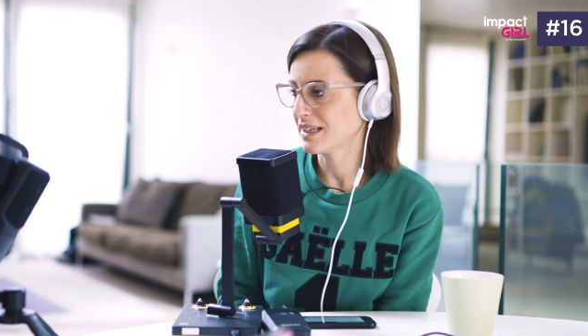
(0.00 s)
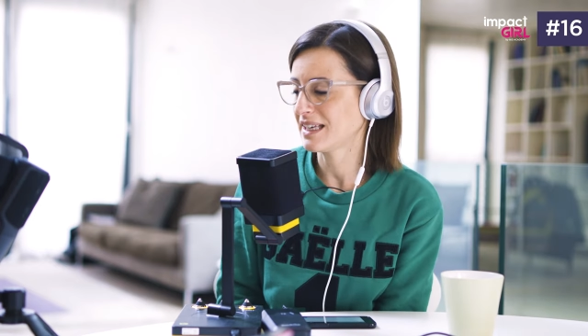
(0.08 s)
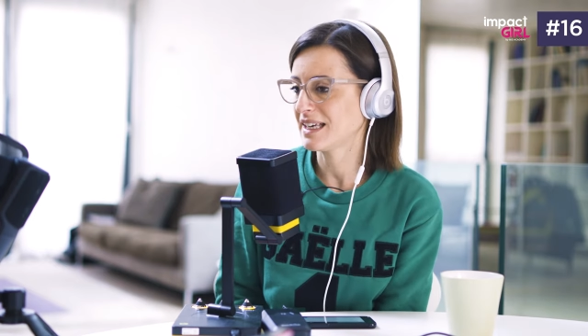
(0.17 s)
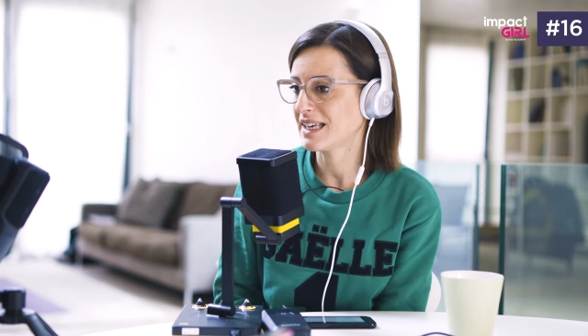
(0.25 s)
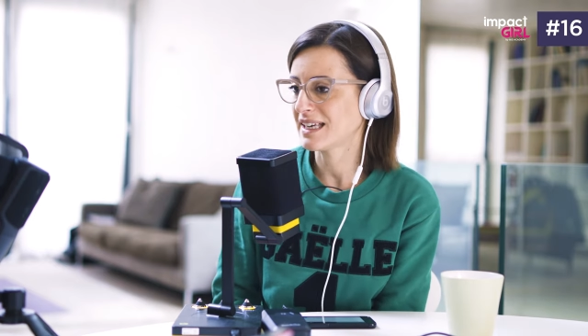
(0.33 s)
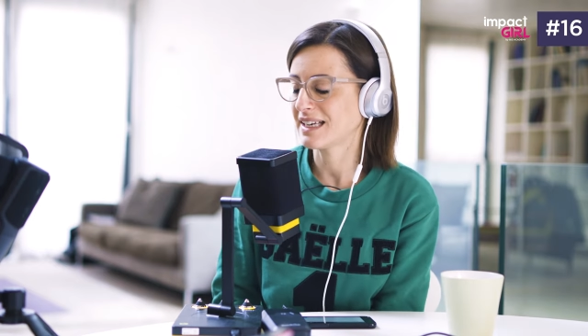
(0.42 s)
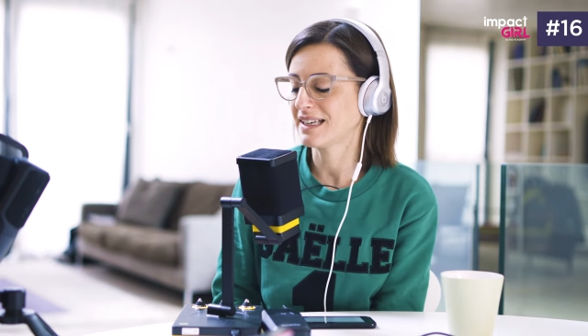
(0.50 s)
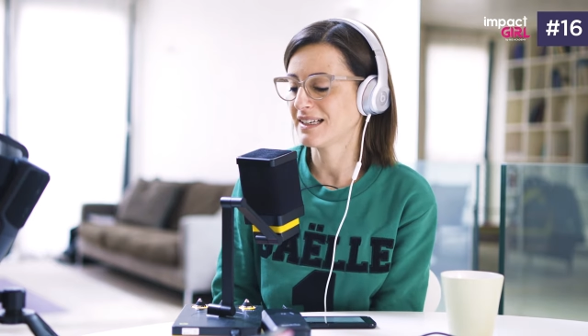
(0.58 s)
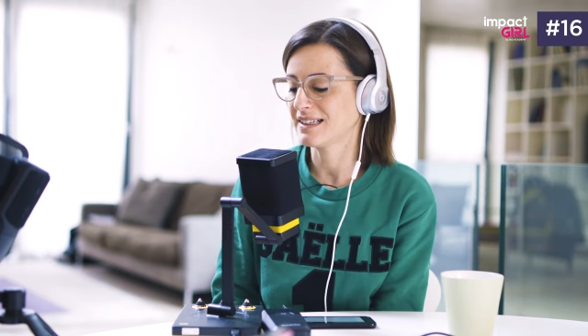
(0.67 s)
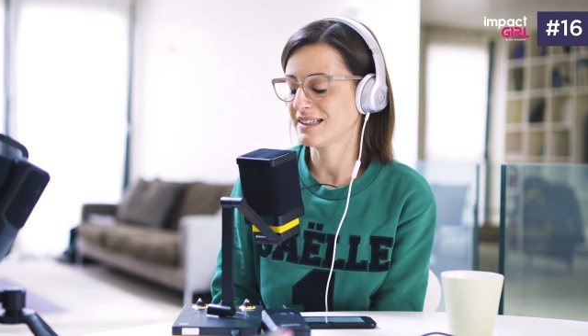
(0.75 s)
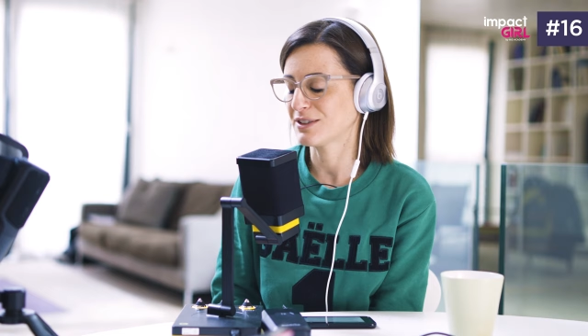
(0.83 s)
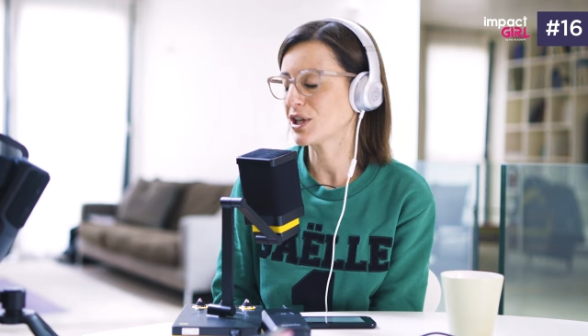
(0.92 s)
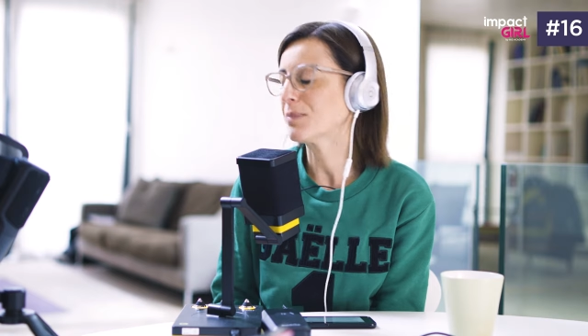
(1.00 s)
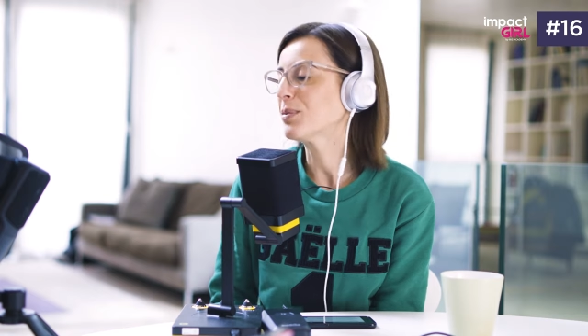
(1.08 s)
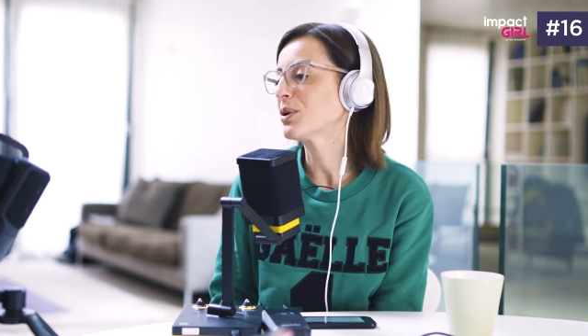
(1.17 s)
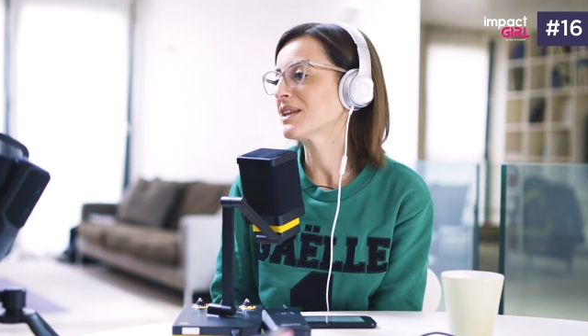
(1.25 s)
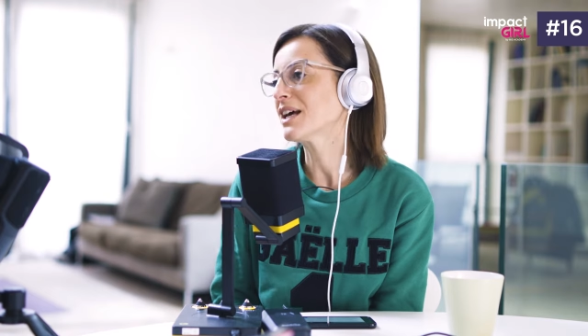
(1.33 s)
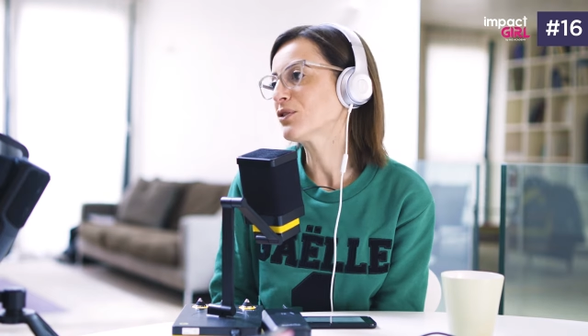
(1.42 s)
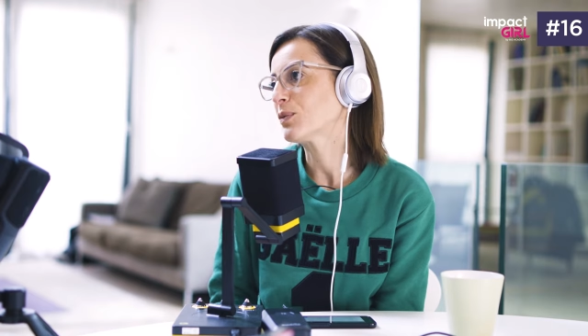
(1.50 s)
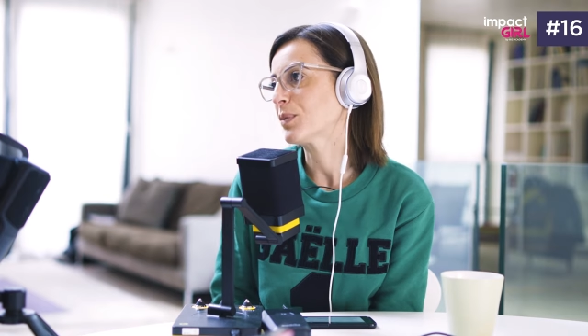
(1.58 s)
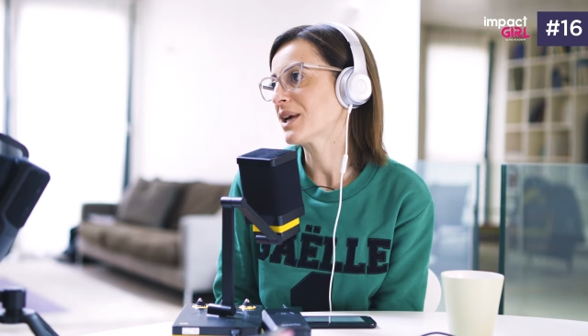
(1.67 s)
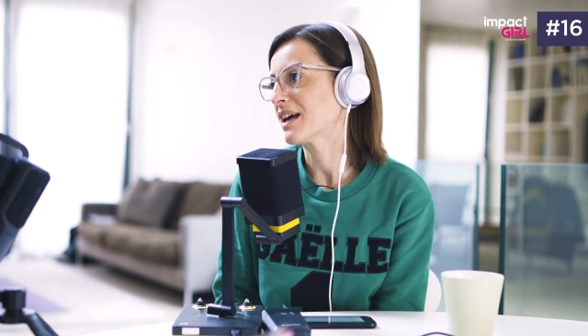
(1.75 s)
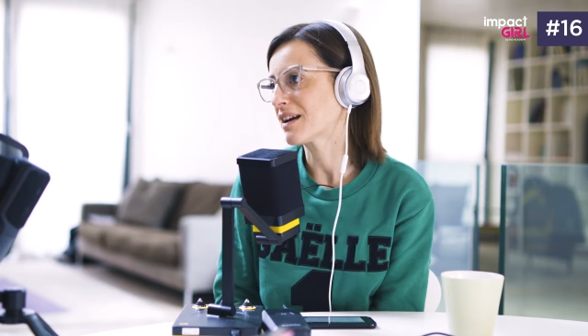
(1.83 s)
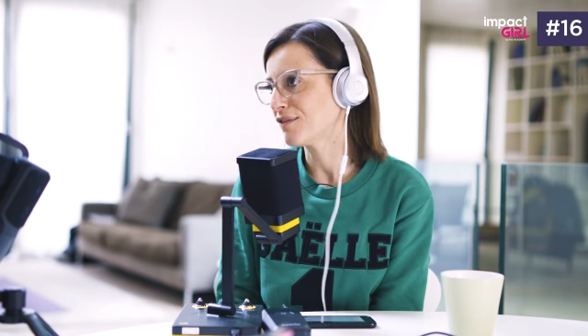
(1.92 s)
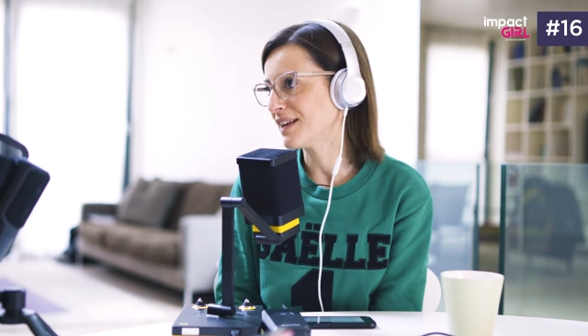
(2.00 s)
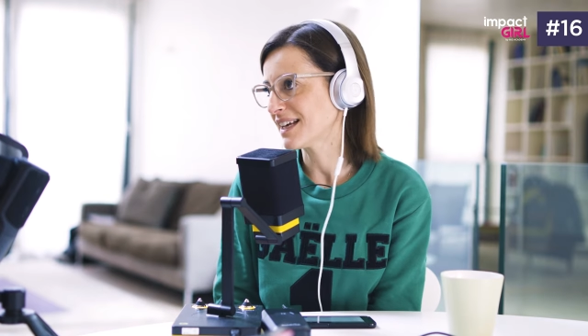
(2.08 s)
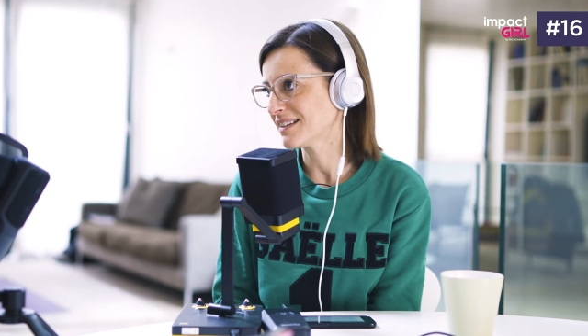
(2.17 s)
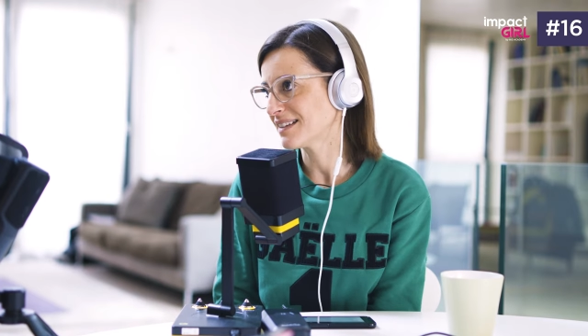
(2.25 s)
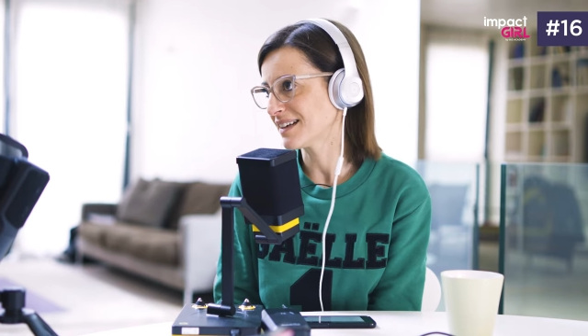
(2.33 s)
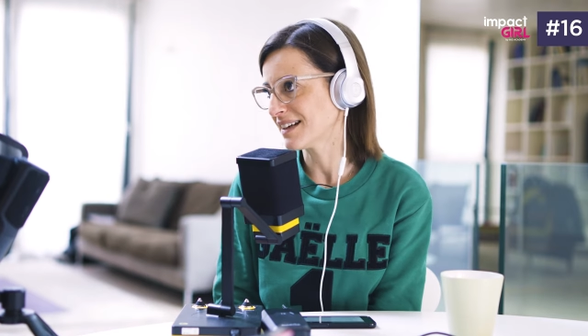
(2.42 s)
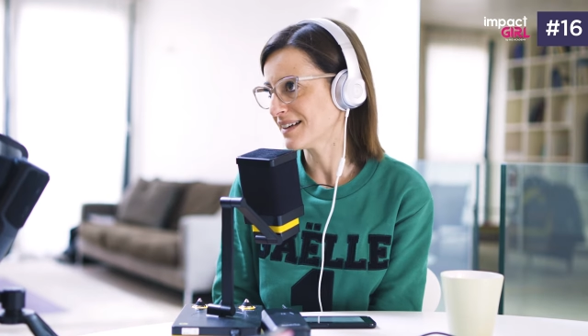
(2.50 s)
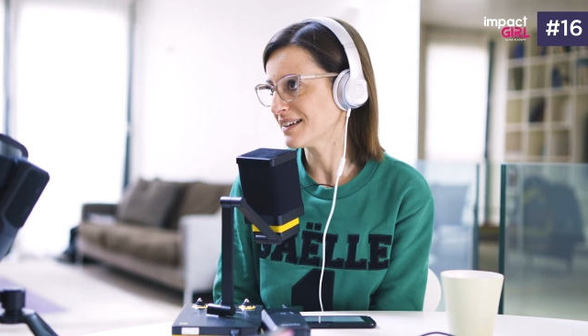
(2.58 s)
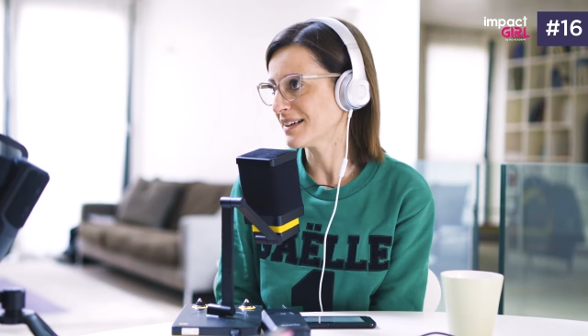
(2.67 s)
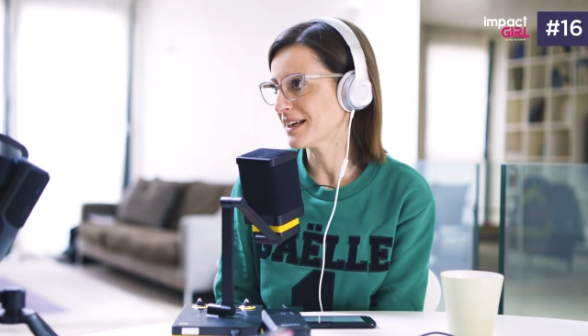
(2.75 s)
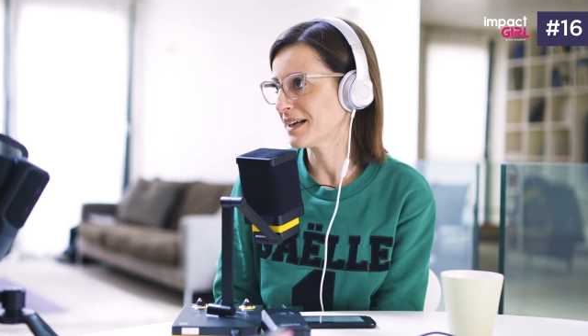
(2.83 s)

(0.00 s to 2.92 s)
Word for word: e eh, ci ha portato poi a riflettere